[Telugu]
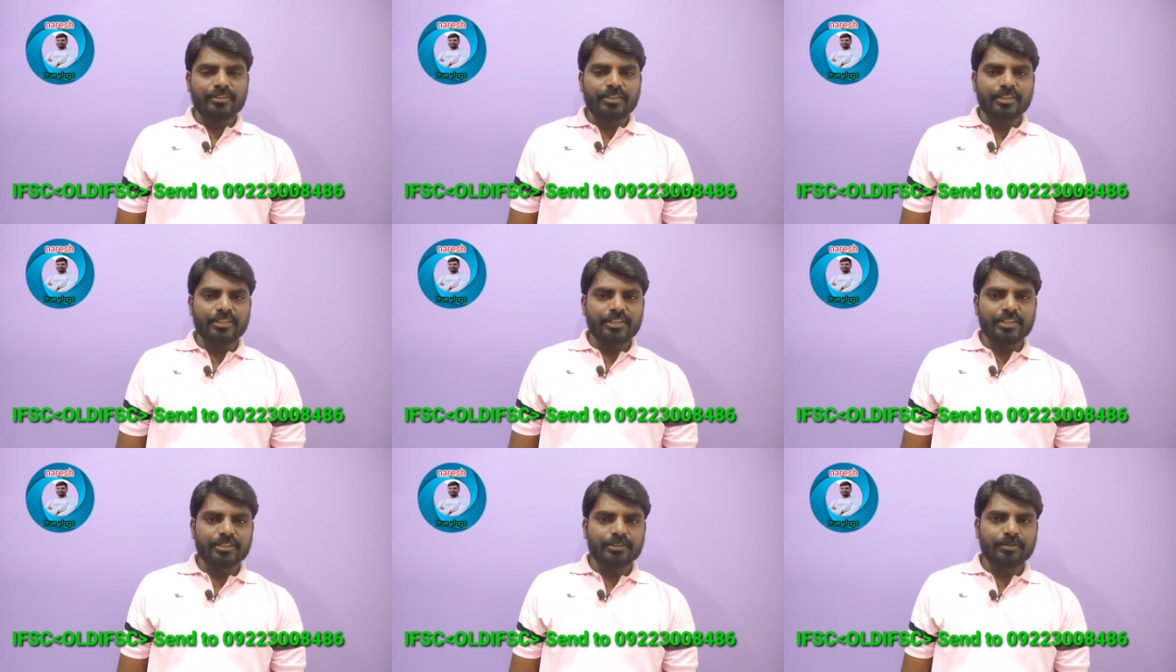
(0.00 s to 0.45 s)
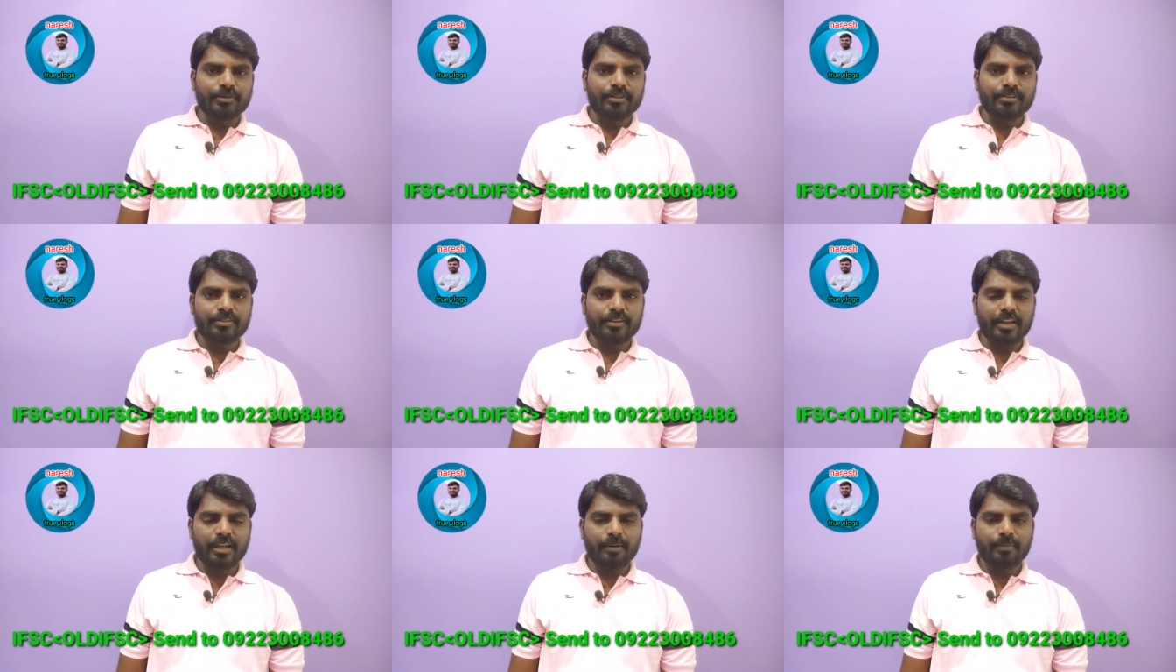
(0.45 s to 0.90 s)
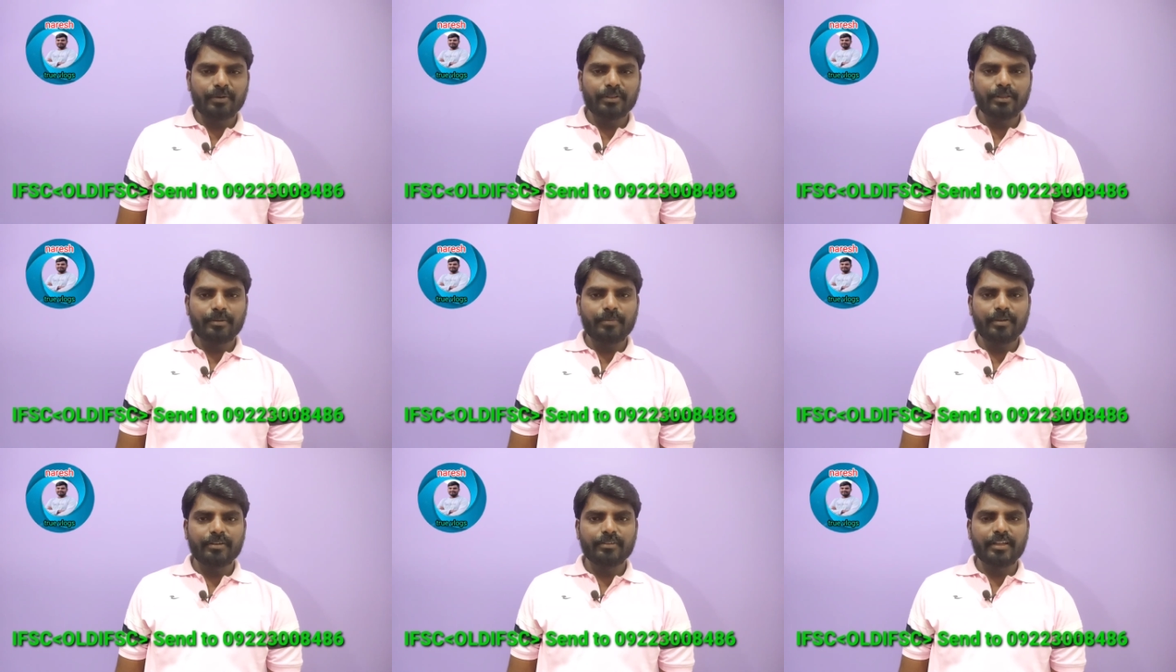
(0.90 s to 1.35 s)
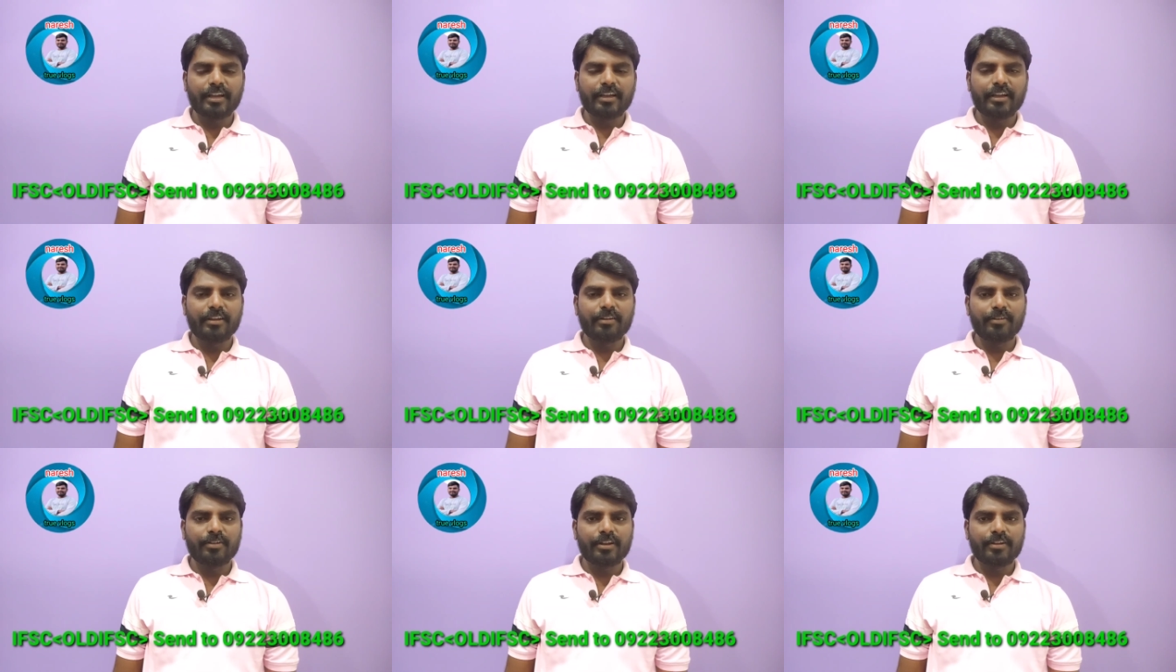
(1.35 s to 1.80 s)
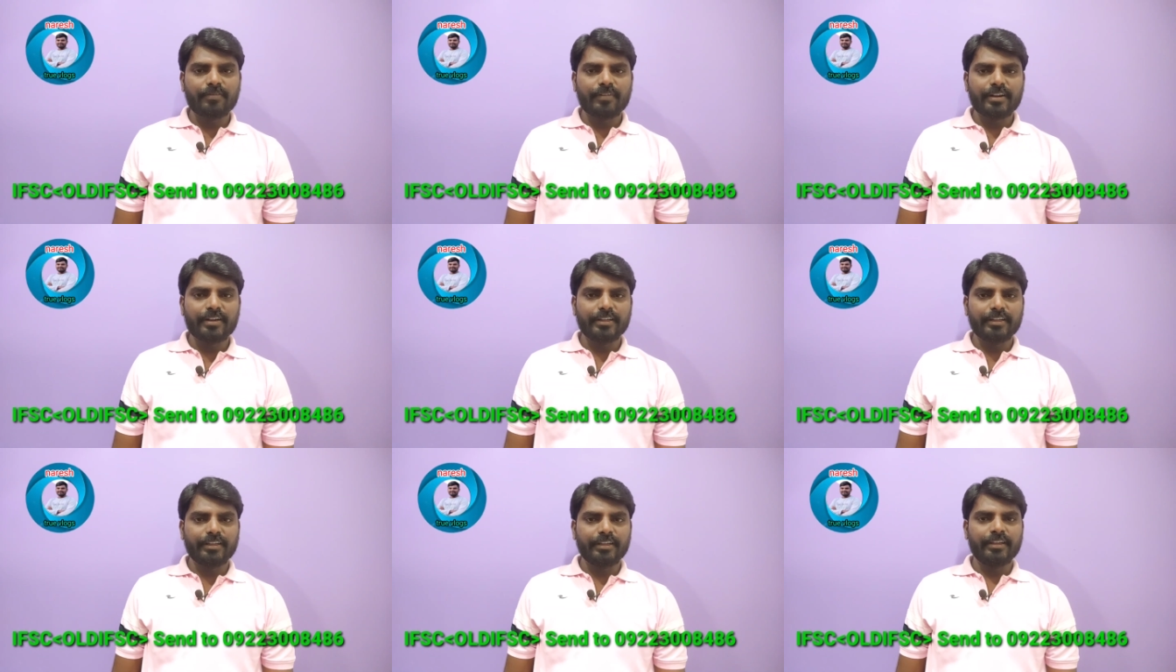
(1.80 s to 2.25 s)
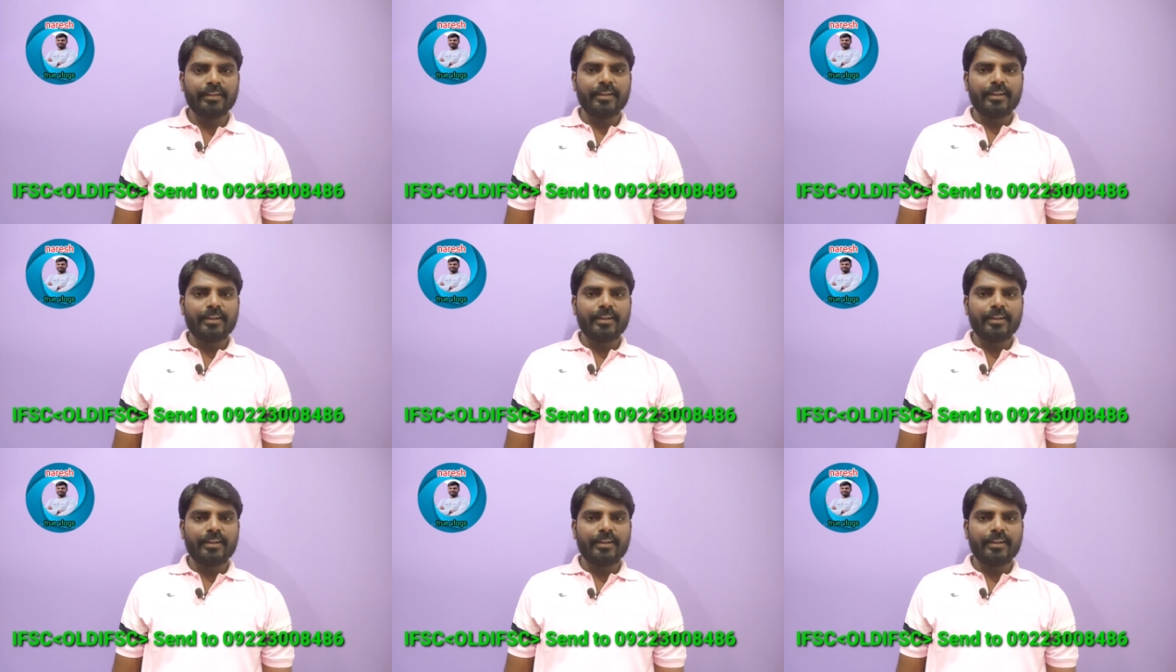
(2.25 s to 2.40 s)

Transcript: చెక్ చేసుకోవచ్చు లేకపోతే మీకు దగ్గరలో ఉన్నటువంటి